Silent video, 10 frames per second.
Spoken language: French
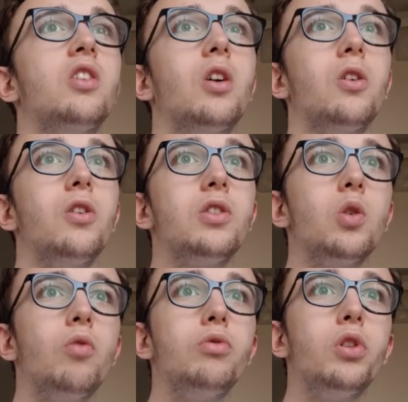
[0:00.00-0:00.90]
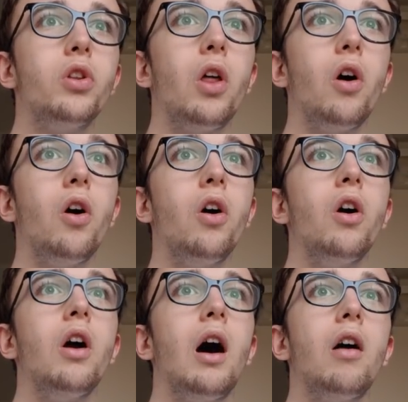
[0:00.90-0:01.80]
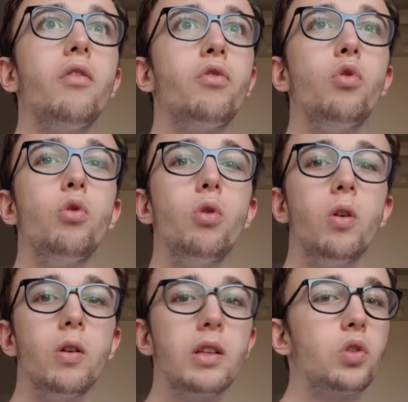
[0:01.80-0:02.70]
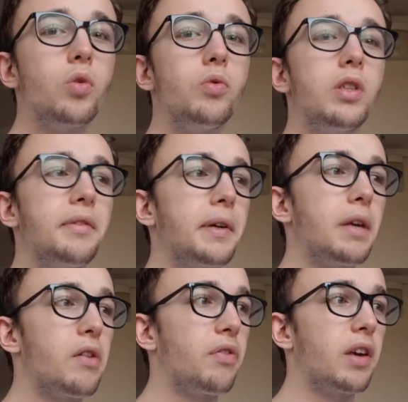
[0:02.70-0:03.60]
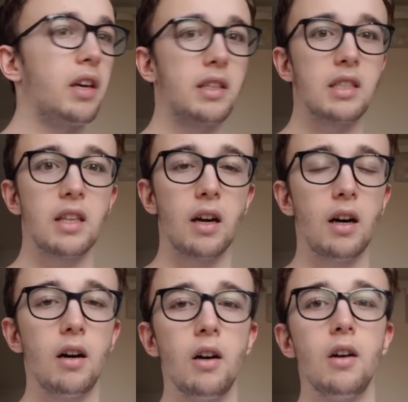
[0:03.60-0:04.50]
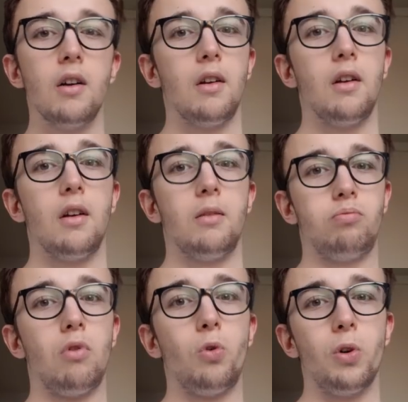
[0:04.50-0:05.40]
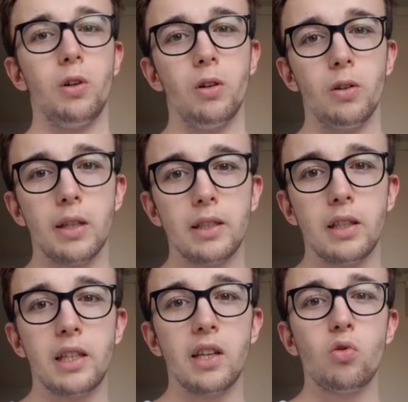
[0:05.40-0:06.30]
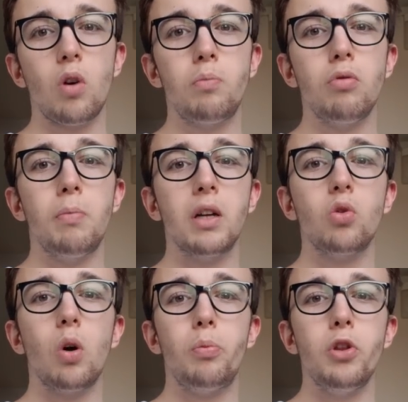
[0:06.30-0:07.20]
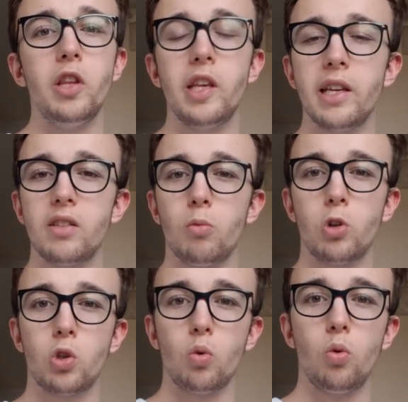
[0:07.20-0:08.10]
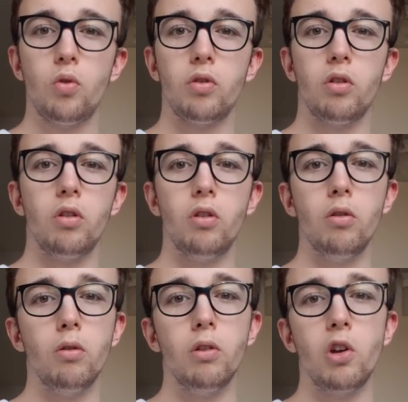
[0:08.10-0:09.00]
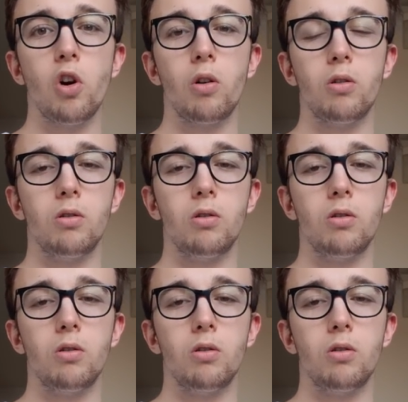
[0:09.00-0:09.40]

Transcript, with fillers: genre si on vous donne un vœu, qu'est-ce que vous aimeriez faire, etc. Bon, ça c'est des questions un peu bateau, un peu de niaise, moi je trouve. D'ailleurs,